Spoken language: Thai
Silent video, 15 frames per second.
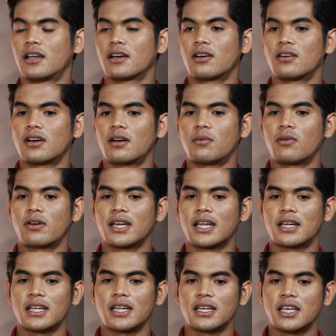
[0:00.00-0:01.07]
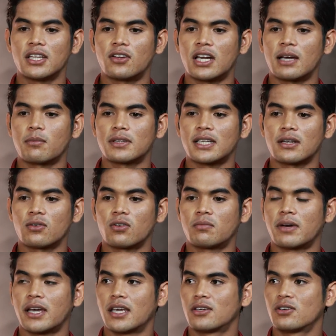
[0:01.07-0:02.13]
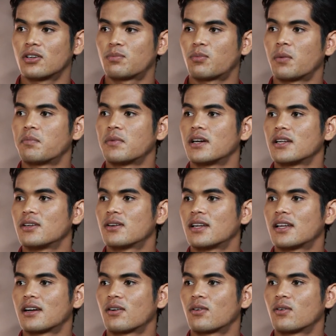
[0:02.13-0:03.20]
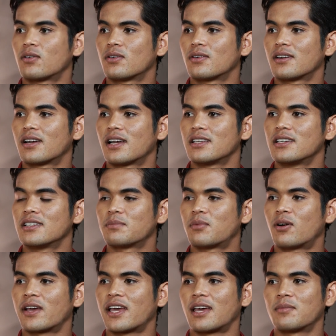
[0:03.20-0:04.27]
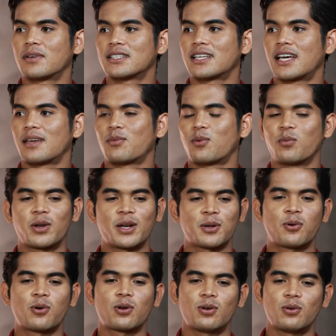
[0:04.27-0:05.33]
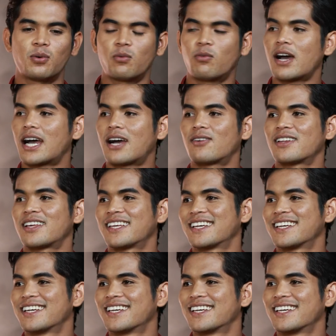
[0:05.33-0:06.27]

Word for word: แล้วก็เขาบอกว่าเนี่ยดินดีต้อนรับประตันคนใหม่ช่วยปรบมือให้ด้วยแล้วเขาก็ยื่นปลอกแขนมาใส่ผมก็นั่งคนลุกวาวเลย